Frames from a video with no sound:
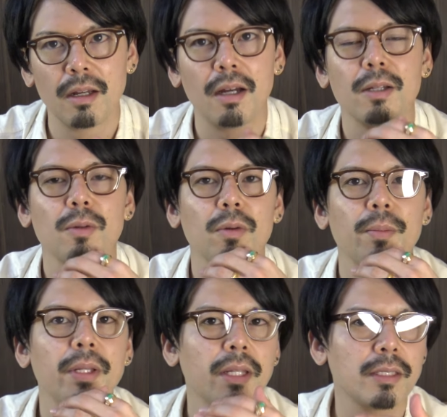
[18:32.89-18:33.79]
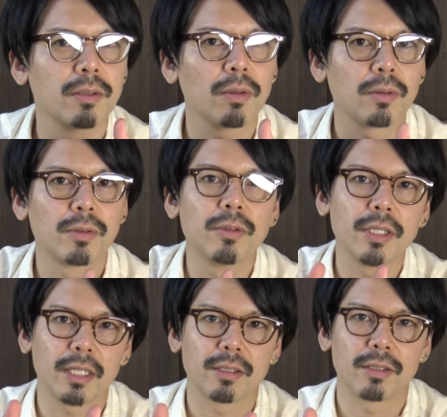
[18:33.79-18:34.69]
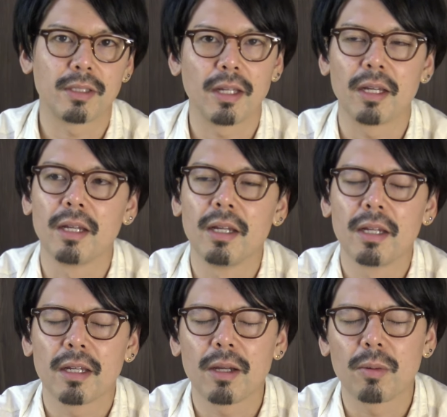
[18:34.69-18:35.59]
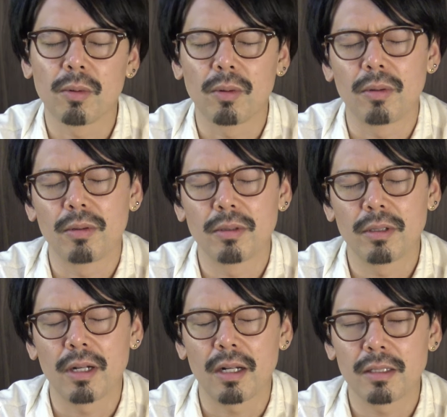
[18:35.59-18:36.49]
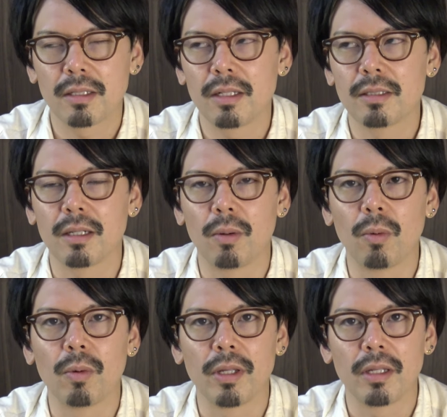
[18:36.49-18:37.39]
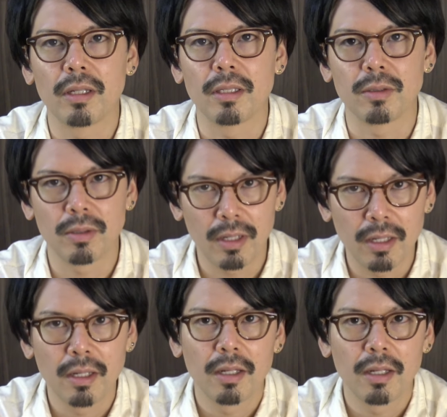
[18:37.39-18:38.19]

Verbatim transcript: あのヴィンテージの古いやつって結構ガラスレンズが多いんですよね。